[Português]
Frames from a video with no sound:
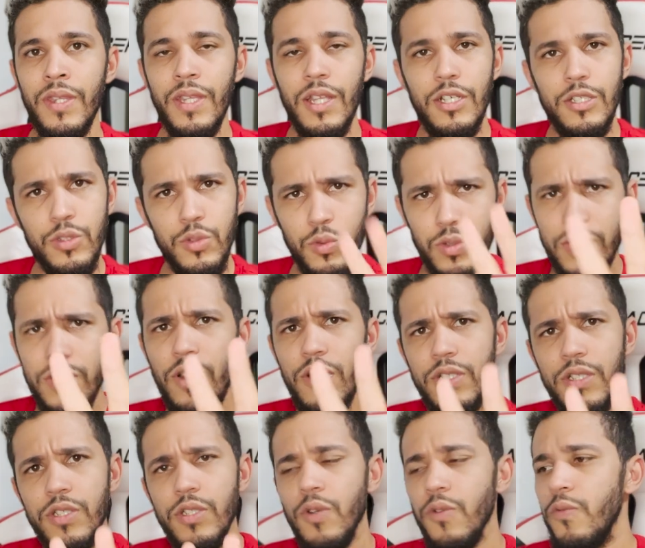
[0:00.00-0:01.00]
as duas
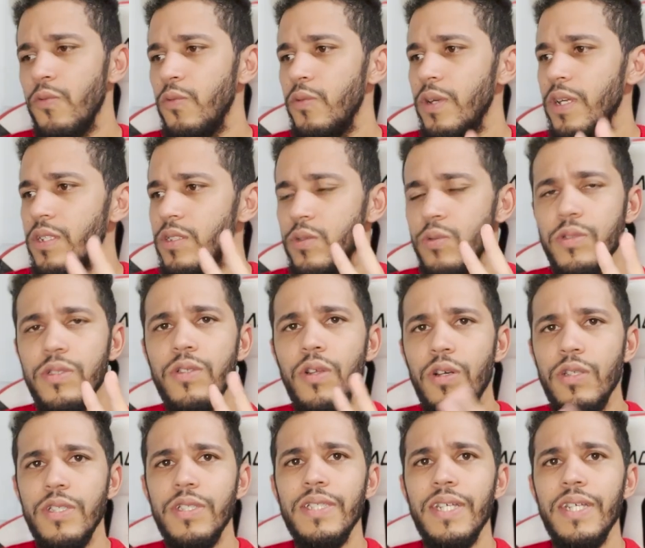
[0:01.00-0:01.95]
lojas que eu fui, as duas lojas